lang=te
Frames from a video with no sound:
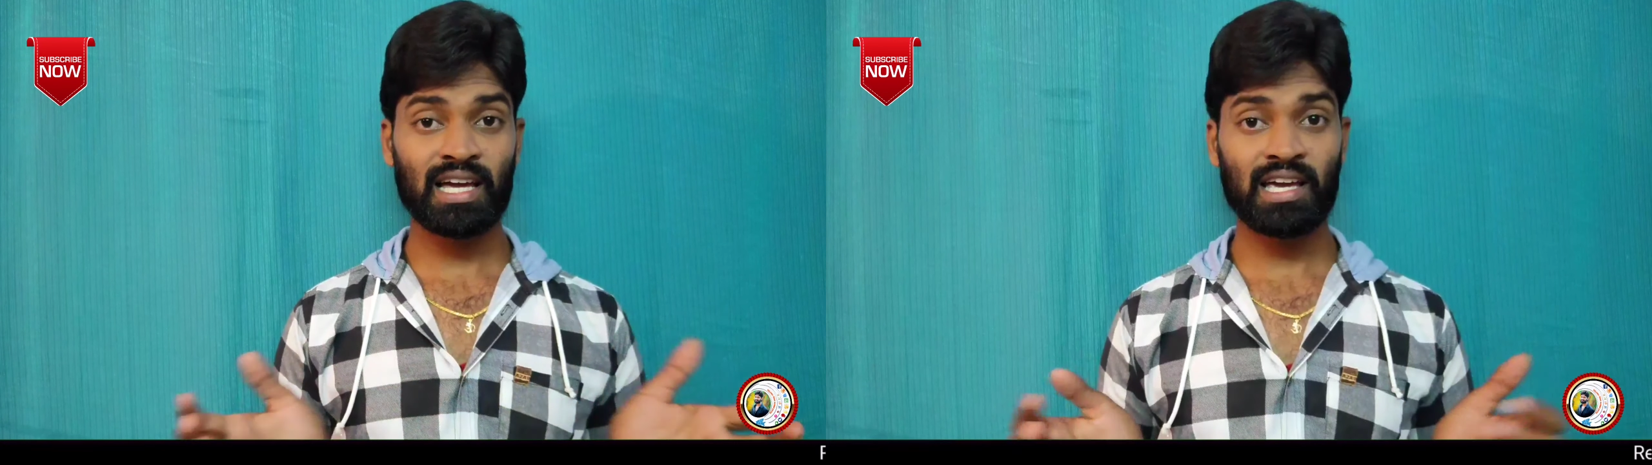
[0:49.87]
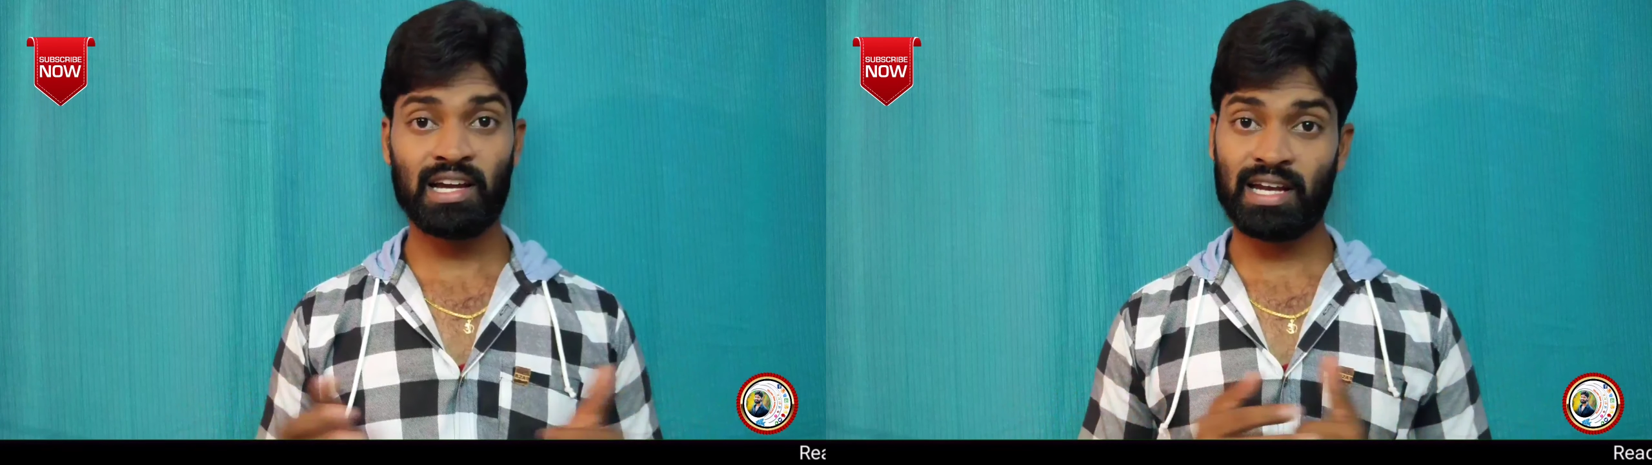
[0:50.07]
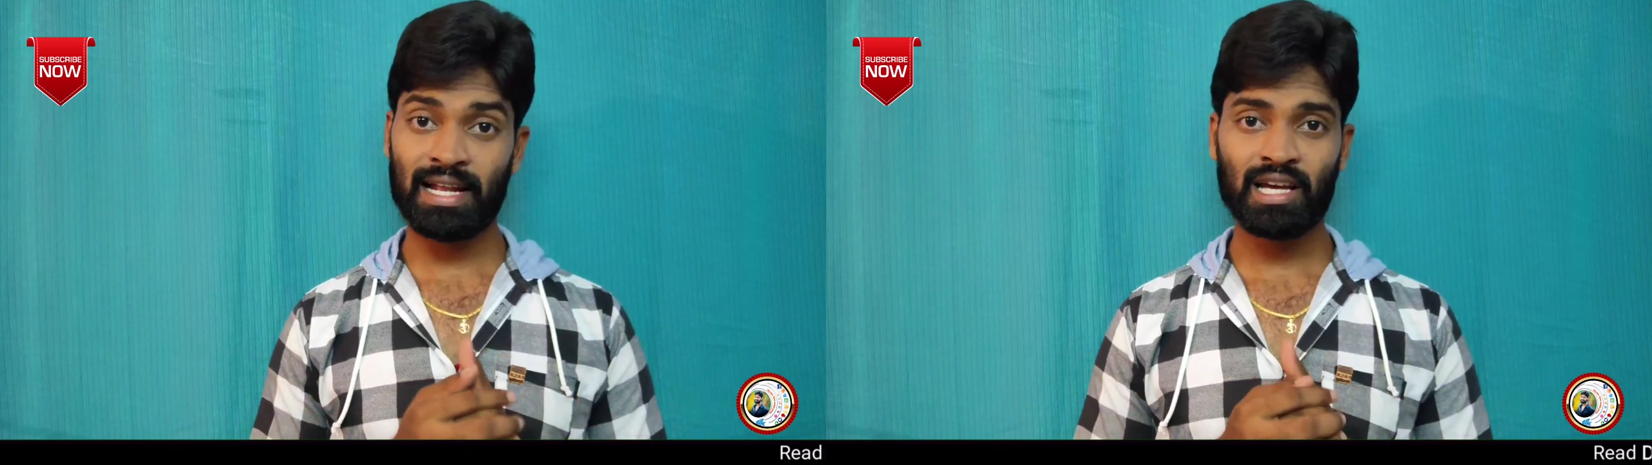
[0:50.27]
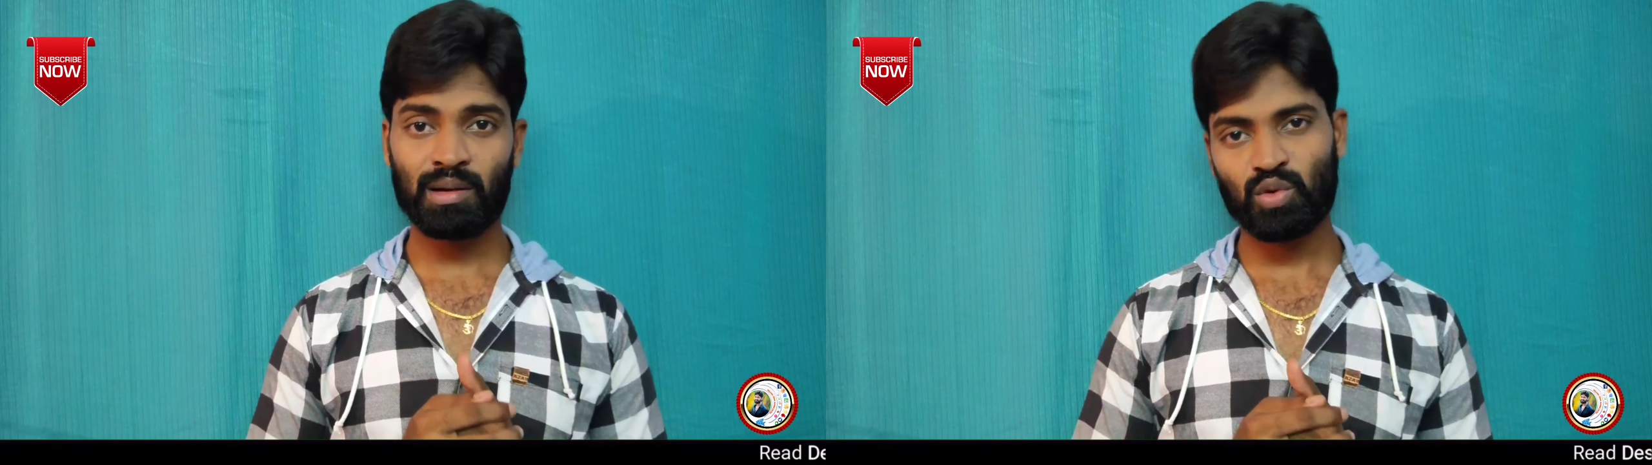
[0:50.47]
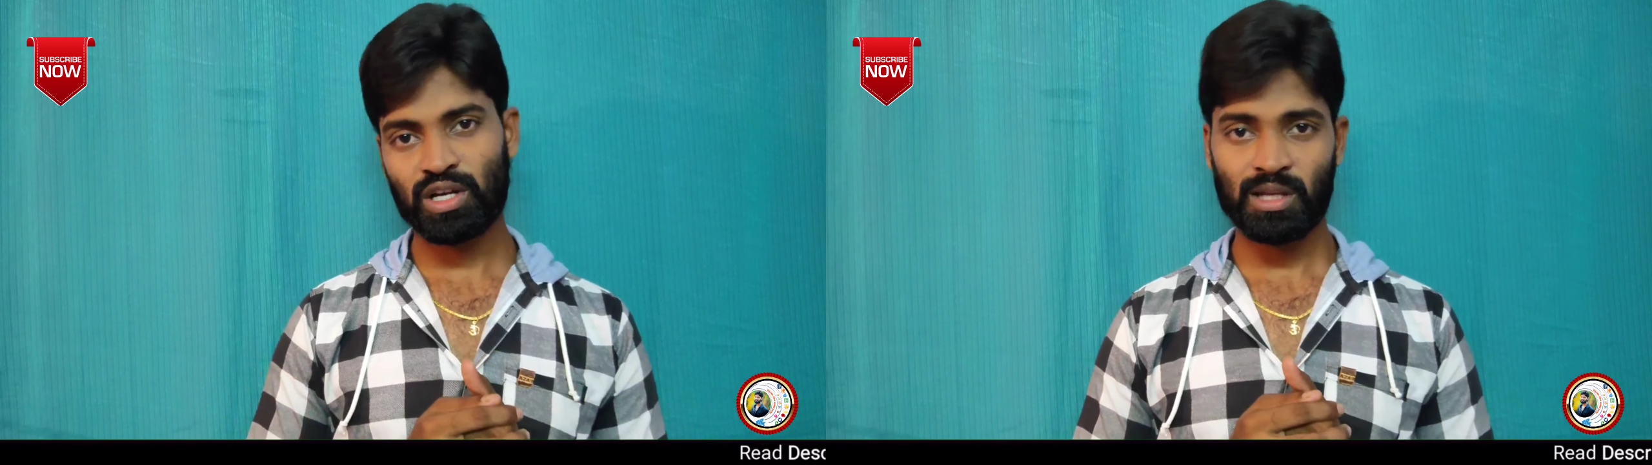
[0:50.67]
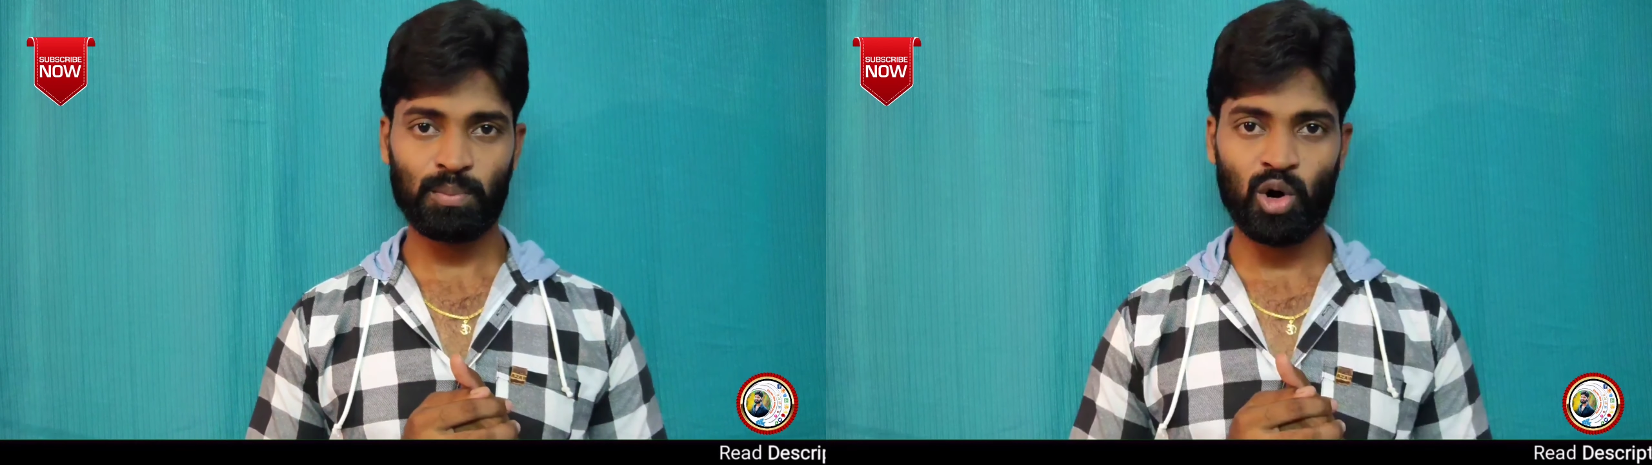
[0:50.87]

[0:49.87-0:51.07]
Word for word: అలాగే ఈ టెలిగ్రామ్ కూడా అయితే